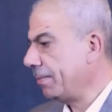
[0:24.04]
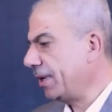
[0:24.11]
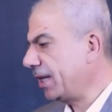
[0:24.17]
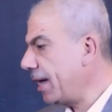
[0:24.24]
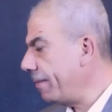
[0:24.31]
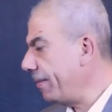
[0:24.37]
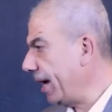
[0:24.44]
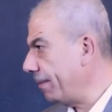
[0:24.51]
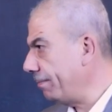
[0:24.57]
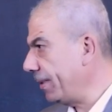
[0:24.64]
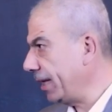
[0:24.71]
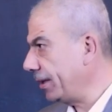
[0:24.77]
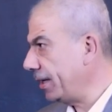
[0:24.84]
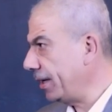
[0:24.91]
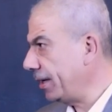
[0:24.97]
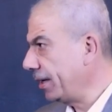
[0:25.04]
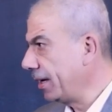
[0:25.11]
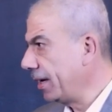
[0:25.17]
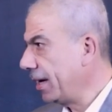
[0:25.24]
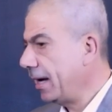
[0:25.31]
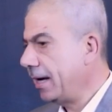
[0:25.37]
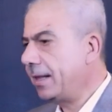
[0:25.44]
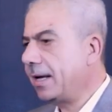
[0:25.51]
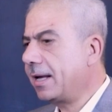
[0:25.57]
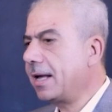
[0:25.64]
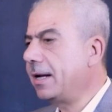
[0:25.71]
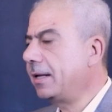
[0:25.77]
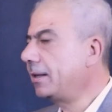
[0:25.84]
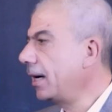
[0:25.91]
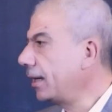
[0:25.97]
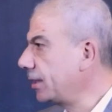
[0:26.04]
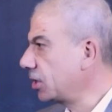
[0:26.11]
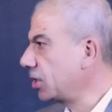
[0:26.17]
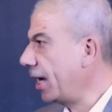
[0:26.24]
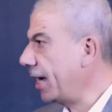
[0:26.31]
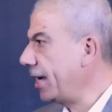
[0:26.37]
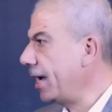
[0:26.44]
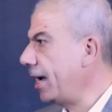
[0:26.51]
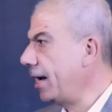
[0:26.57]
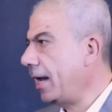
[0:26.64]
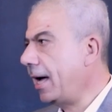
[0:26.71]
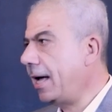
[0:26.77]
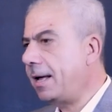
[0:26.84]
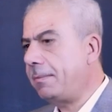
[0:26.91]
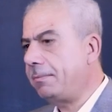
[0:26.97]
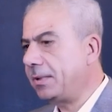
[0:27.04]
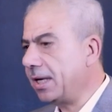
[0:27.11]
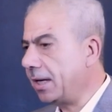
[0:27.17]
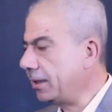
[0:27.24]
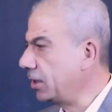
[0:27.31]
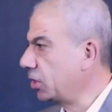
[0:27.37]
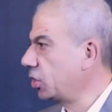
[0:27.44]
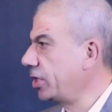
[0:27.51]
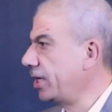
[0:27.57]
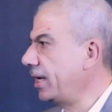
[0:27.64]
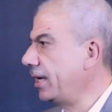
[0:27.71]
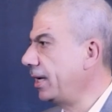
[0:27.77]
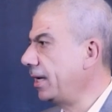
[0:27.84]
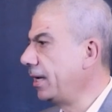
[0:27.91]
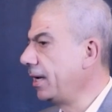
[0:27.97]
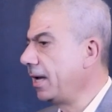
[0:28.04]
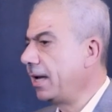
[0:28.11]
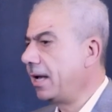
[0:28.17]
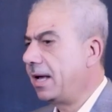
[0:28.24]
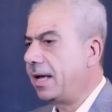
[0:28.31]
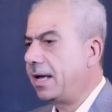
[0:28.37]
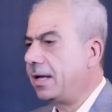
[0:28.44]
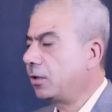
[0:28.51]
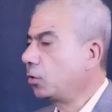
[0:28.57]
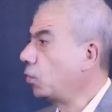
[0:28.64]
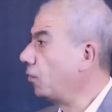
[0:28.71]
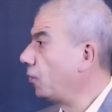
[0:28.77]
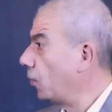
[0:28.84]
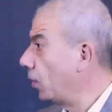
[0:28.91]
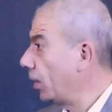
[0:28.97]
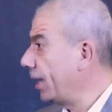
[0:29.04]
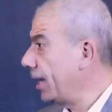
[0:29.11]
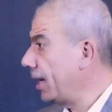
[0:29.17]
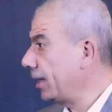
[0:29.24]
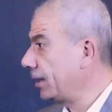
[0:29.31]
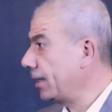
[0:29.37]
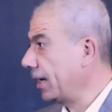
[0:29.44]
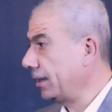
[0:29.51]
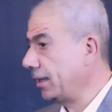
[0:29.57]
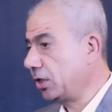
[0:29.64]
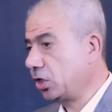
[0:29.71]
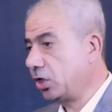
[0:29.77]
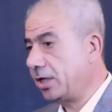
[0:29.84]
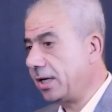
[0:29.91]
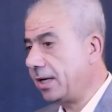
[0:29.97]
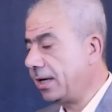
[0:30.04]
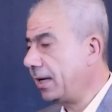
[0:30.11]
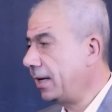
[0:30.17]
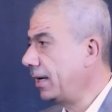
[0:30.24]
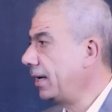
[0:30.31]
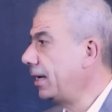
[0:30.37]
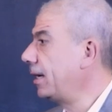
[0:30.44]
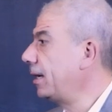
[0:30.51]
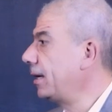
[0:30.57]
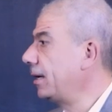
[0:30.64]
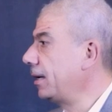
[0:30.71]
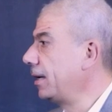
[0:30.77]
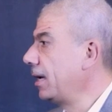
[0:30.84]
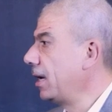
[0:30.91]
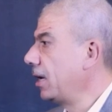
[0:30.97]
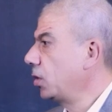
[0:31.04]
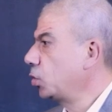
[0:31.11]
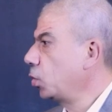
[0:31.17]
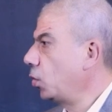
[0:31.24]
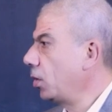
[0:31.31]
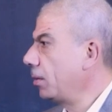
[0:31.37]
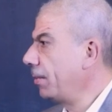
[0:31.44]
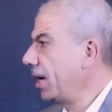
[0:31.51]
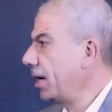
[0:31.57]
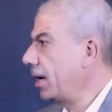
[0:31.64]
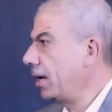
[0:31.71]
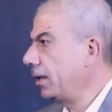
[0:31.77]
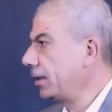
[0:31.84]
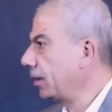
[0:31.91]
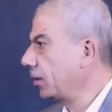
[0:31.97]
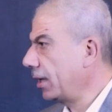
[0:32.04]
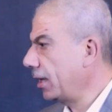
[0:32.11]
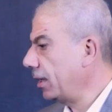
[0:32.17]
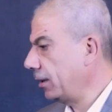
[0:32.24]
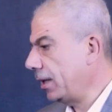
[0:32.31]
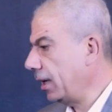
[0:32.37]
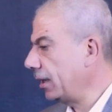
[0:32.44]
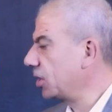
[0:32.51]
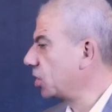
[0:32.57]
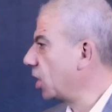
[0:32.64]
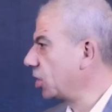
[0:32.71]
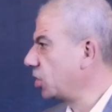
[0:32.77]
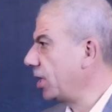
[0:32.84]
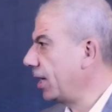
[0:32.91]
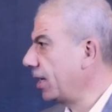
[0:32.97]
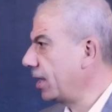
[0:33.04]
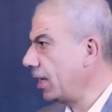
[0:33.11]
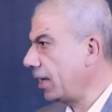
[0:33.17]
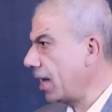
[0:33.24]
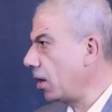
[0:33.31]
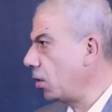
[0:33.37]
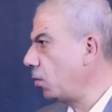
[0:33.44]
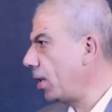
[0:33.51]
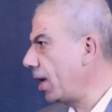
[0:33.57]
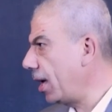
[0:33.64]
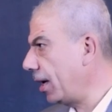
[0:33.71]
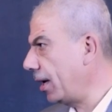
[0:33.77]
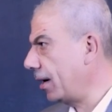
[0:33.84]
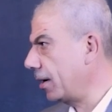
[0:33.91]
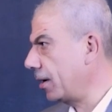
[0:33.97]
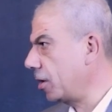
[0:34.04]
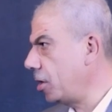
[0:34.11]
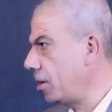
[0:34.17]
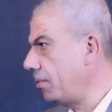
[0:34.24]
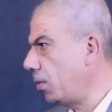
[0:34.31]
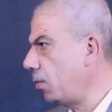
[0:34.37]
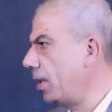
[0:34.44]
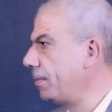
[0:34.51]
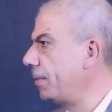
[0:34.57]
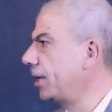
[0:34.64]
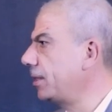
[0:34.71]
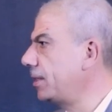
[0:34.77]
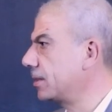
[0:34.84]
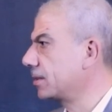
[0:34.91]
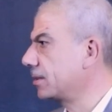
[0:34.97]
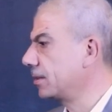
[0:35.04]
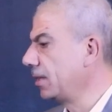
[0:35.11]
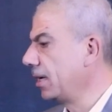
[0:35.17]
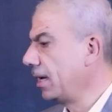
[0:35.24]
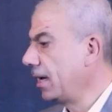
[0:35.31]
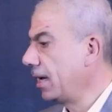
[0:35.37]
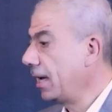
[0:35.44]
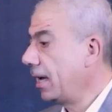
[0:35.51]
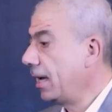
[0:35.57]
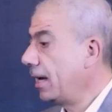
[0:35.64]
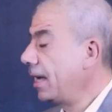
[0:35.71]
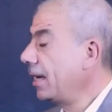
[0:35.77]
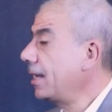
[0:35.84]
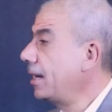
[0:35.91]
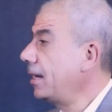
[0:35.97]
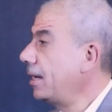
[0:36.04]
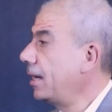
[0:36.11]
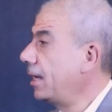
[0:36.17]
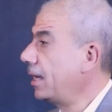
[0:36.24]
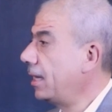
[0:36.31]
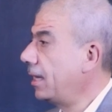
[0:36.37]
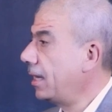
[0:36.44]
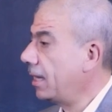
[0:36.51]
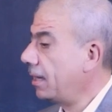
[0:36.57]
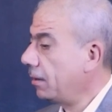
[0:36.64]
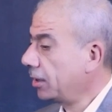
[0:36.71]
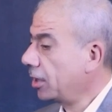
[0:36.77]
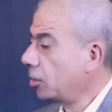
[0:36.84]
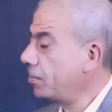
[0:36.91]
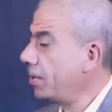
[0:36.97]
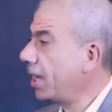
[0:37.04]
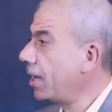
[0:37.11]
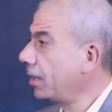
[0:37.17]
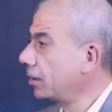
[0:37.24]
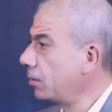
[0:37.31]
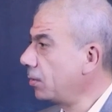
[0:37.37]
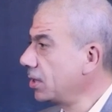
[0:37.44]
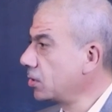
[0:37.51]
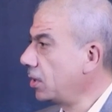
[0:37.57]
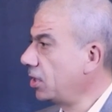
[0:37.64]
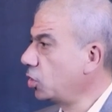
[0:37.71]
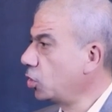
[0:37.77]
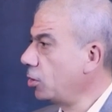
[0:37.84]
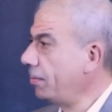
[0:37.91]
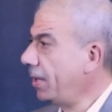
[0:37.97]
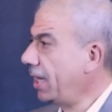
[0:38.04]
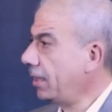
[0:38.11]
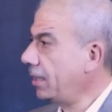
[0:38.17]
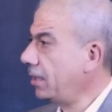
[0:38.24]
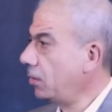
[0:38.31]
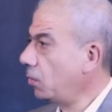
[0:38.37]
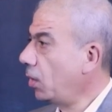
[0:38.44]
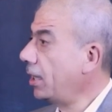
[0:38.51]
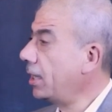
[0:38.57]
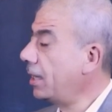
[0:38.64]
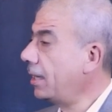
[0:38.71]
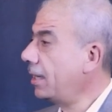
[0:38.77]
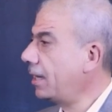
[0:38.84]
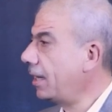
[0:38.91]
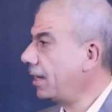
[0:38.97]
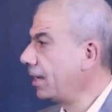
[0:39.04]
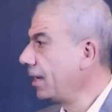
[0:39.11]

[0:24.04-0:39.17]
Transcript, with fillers: بتابع المادة إذا كانت تخدش الحياء العام تخدش آه، آه، الطفولة تخدش آه، شؤون مرأة تخدش أشياء كثير كان هو الرقيبة اللي بقيس لكن تطبيقات التواصل الاجتماعي وإحنا